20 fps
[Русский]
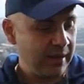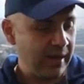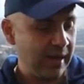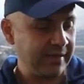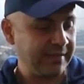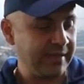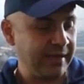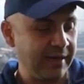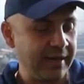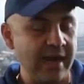
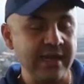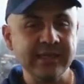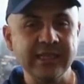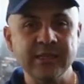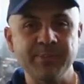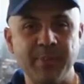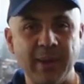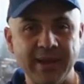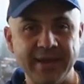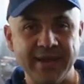
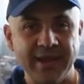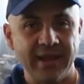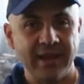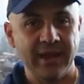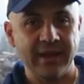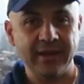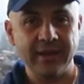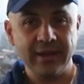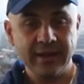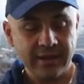Остерегайтесь
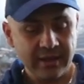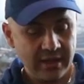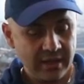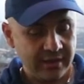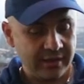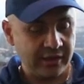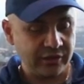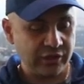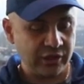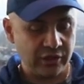подделок.
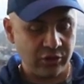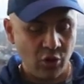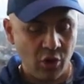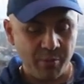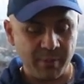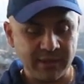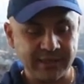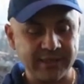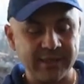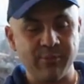Значит,
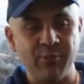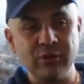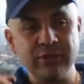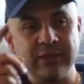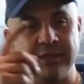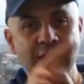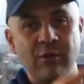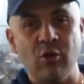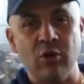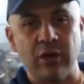лопасти
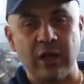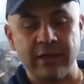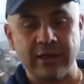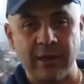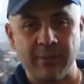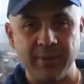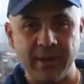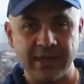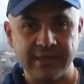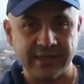после того, как
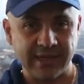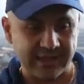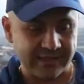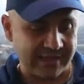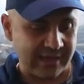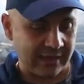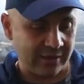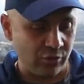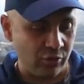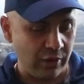на прессе их
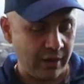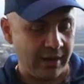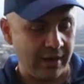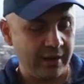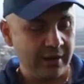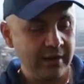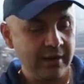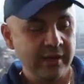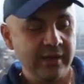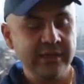согнули,
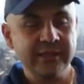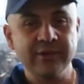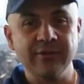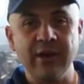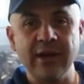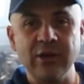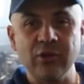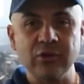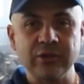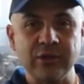
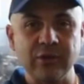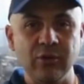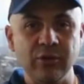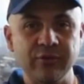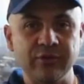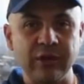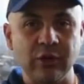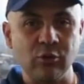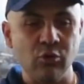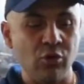свариваются вот
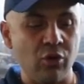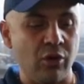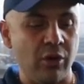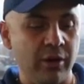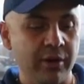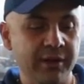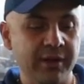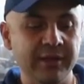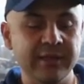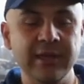в
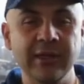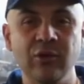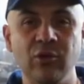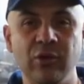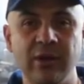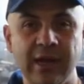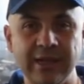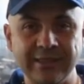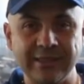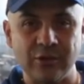такую
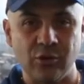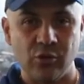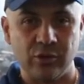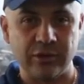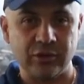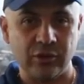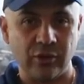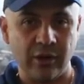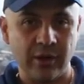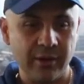единую
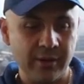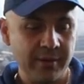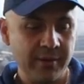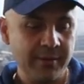конструкцию.